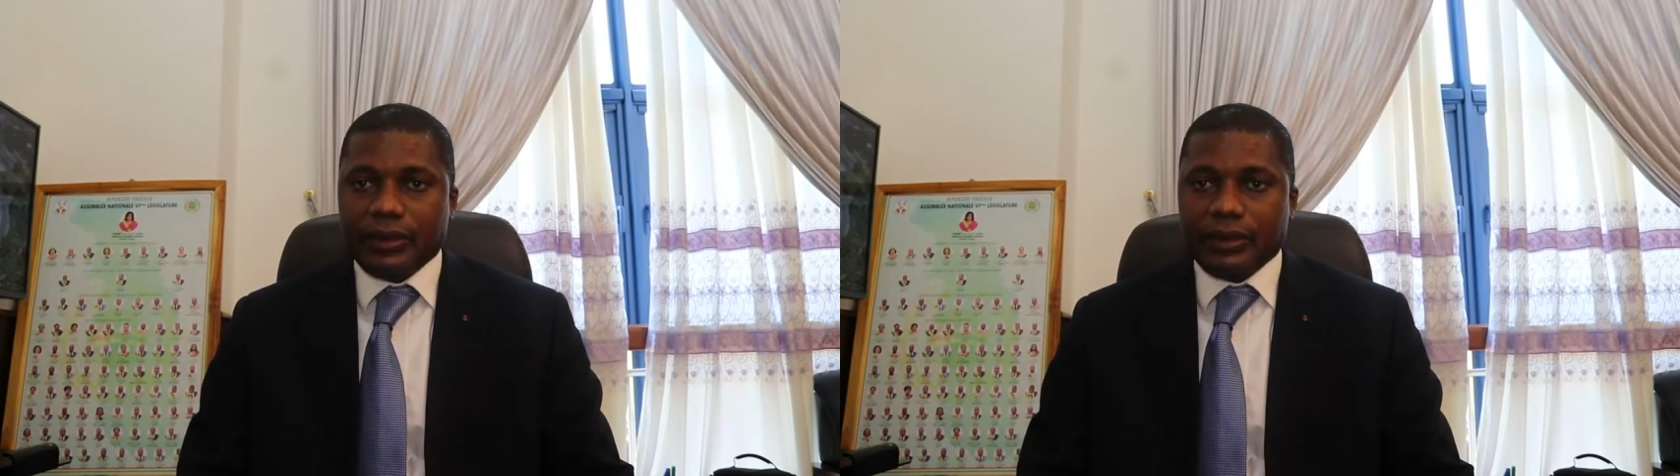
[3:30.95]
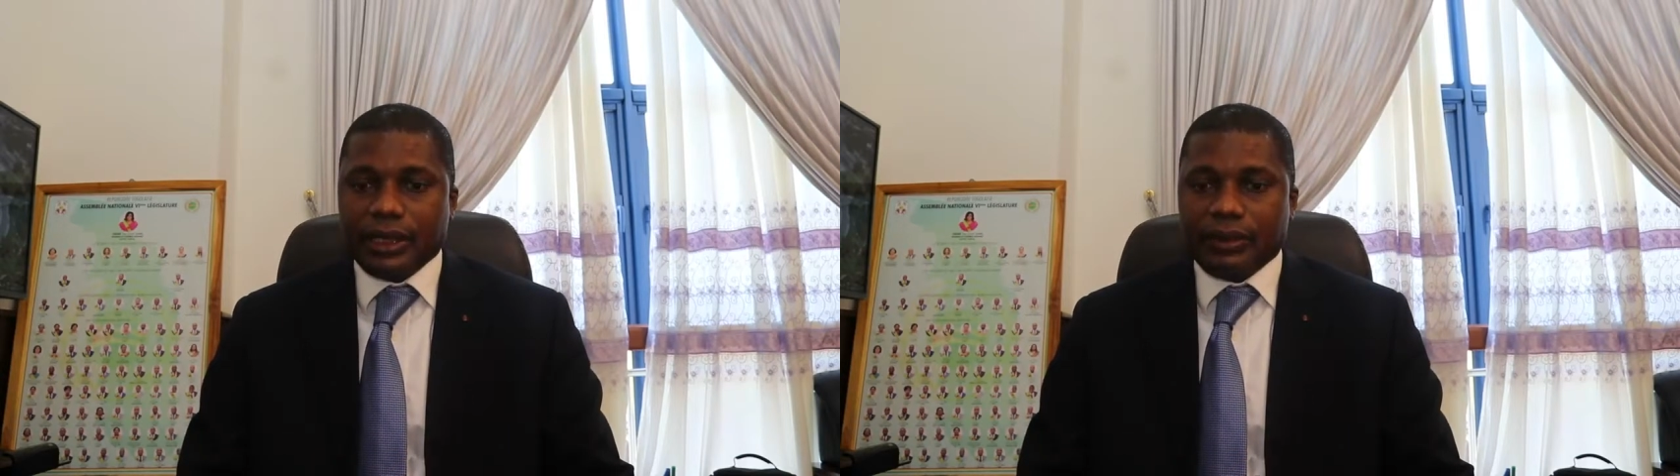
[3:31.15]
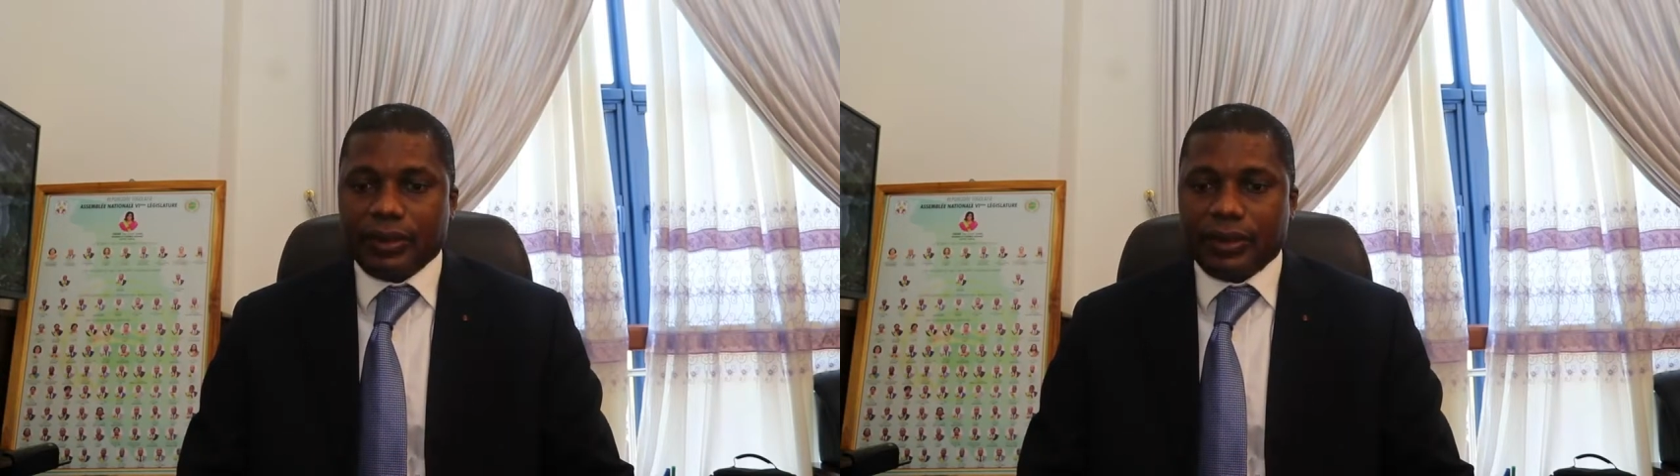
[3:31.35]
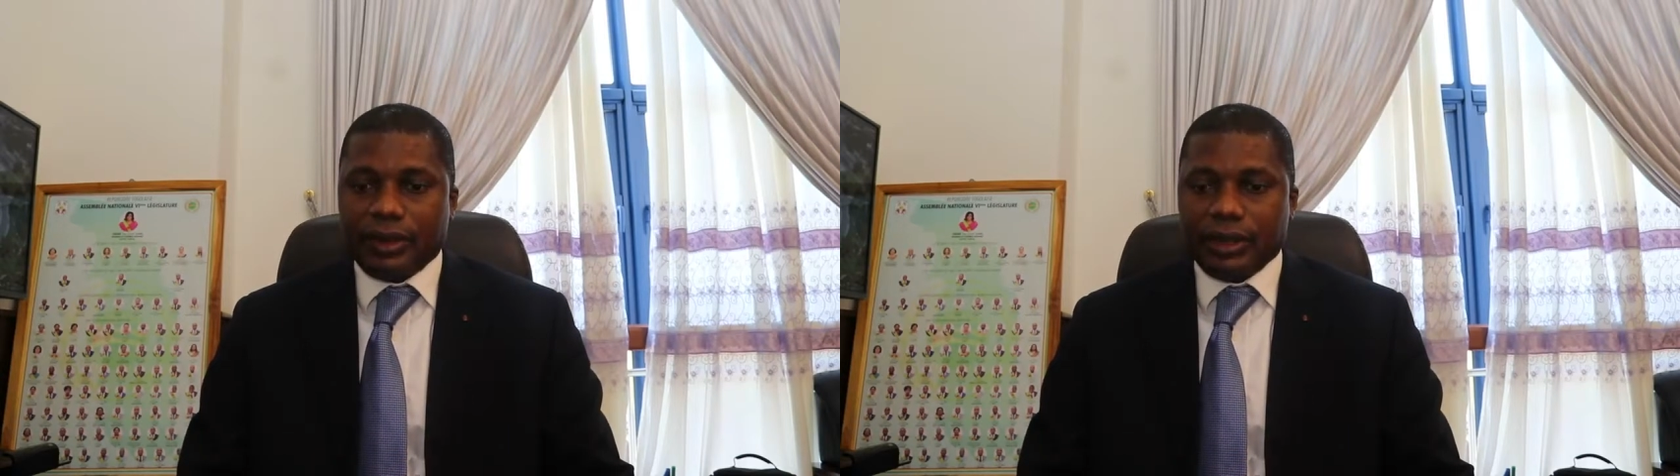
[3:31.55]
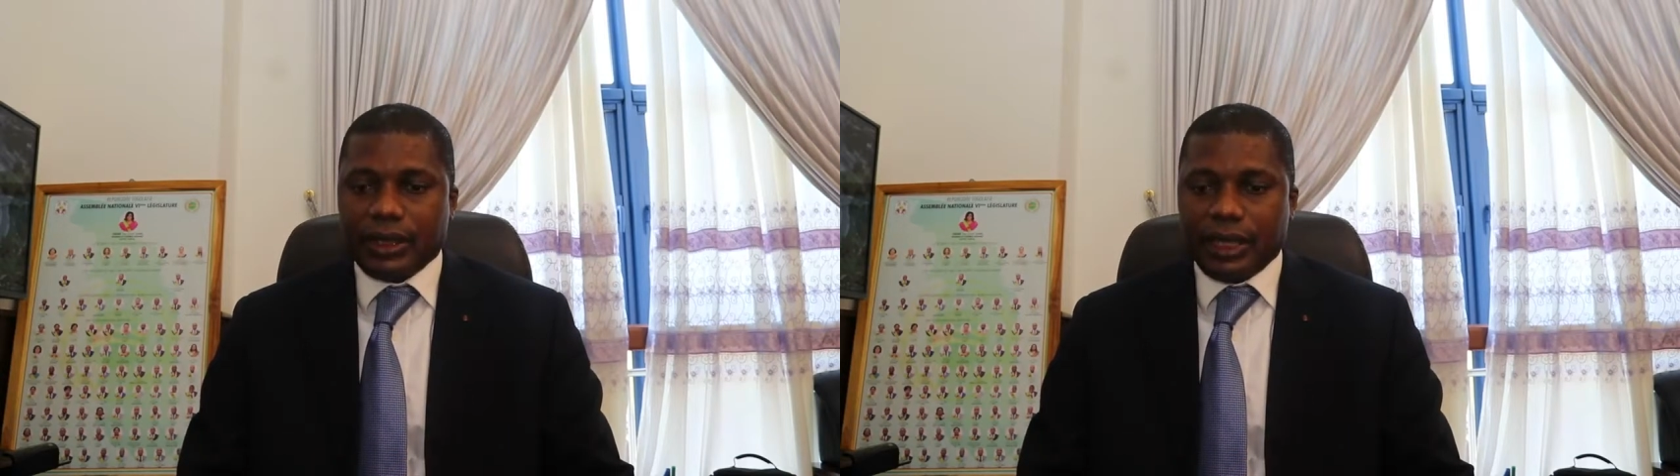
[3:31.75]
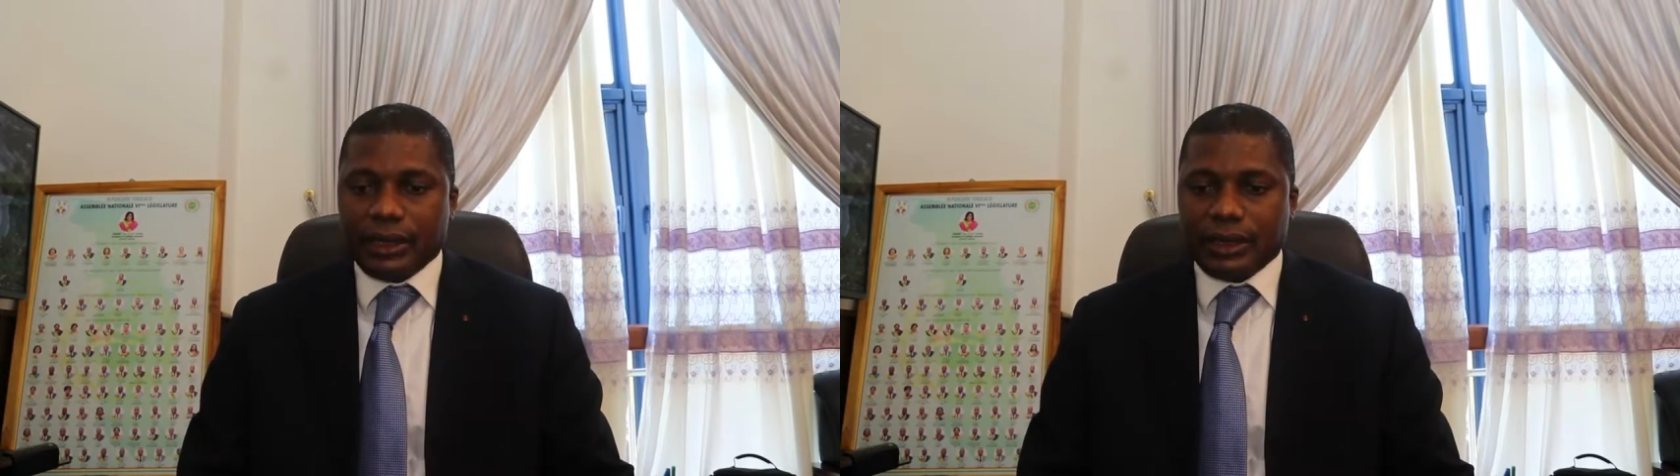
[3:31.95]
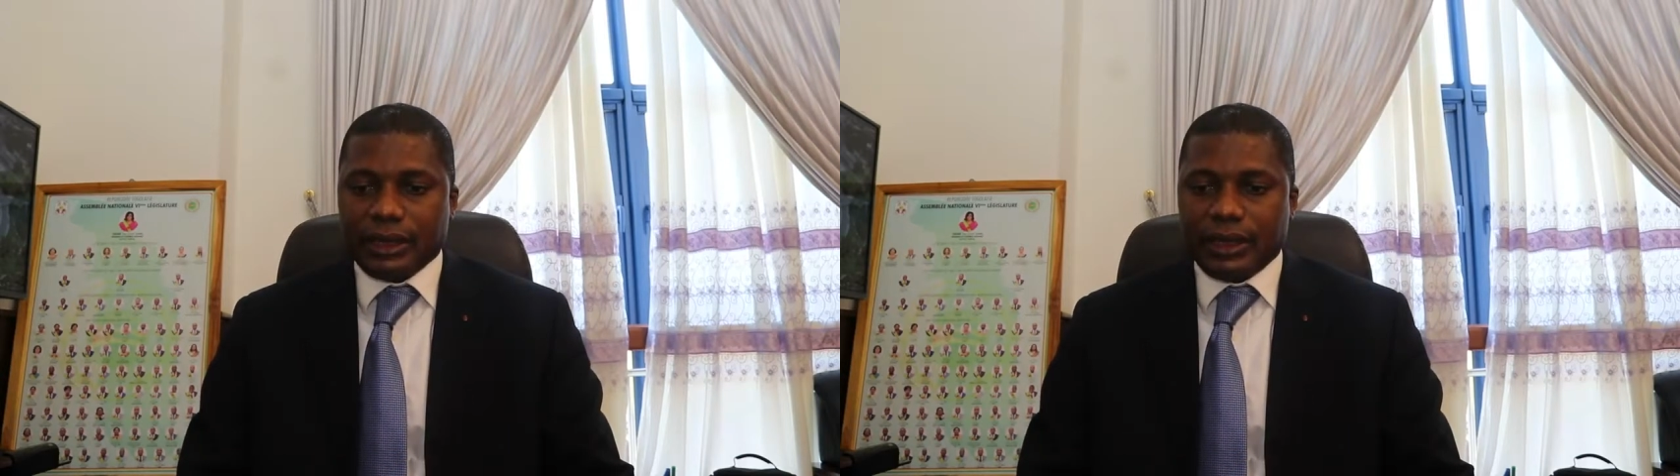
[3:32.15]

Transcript: Nous avons un texte